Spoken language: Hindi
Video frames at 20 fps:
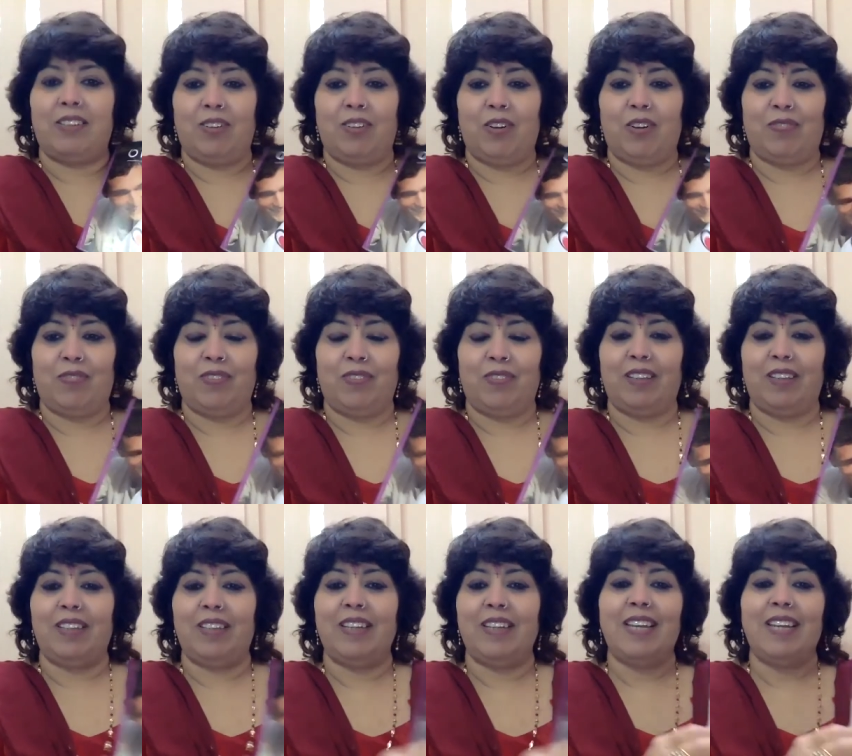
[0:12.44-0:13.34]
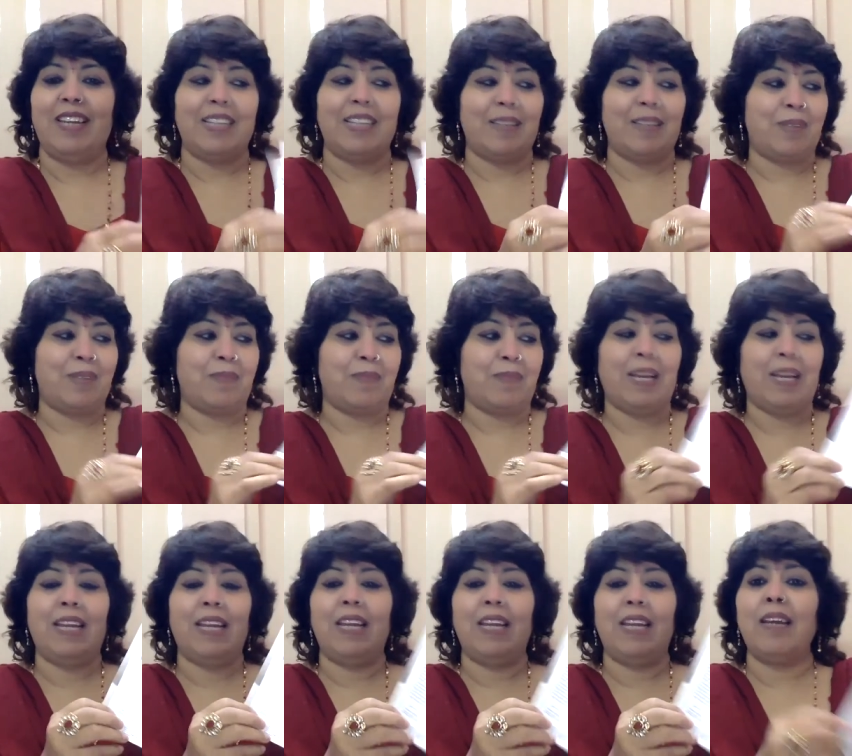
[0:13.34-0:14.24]
ऑफर सबसे
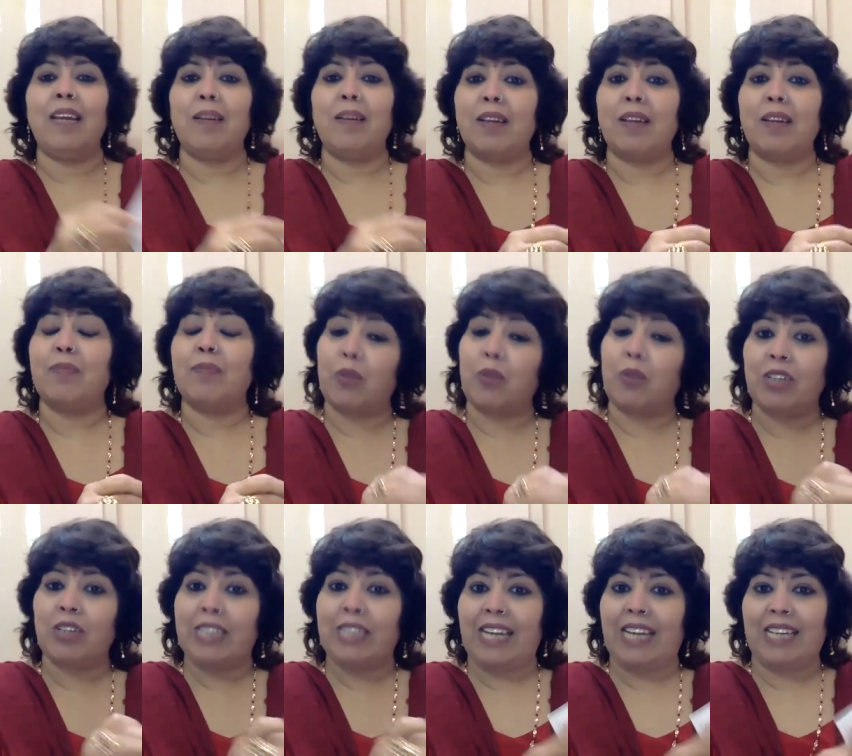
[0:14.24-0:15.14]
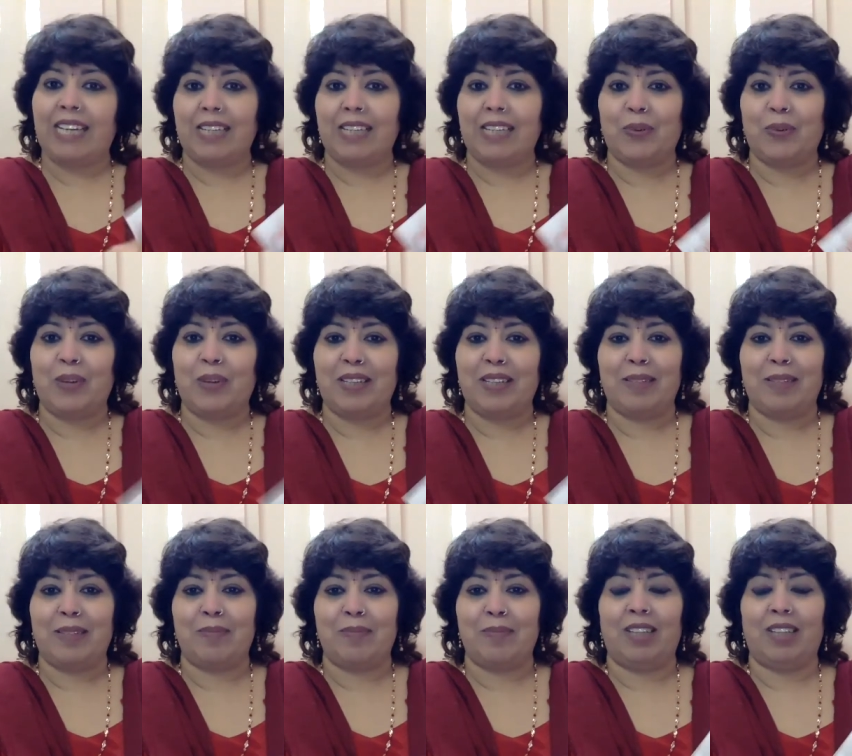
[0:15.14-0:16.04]
पहले ब्रोशर देखना थोड़ा सा
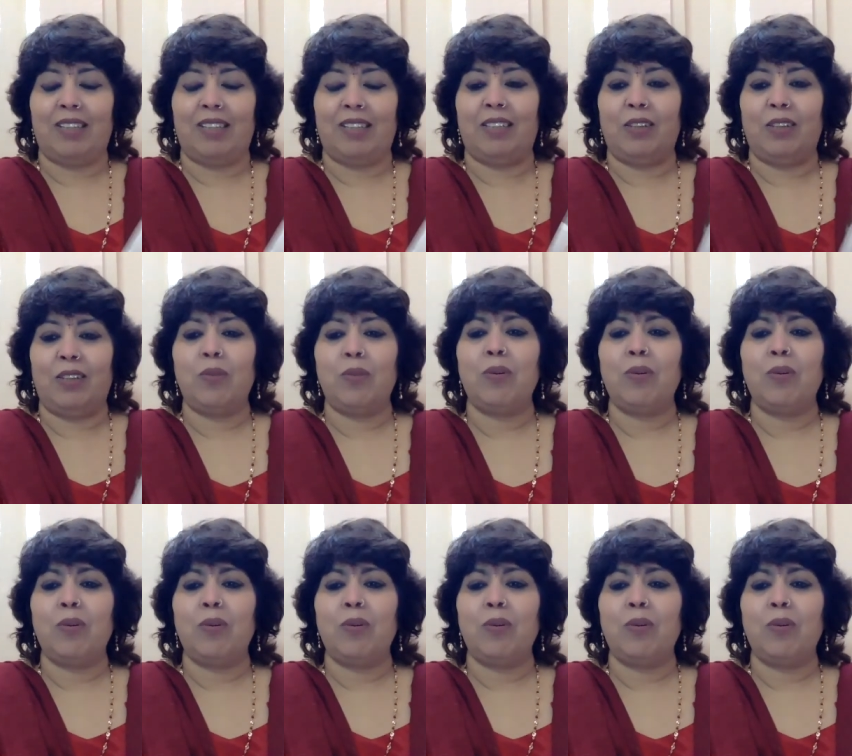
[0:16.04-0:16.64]
समझा देती हूँ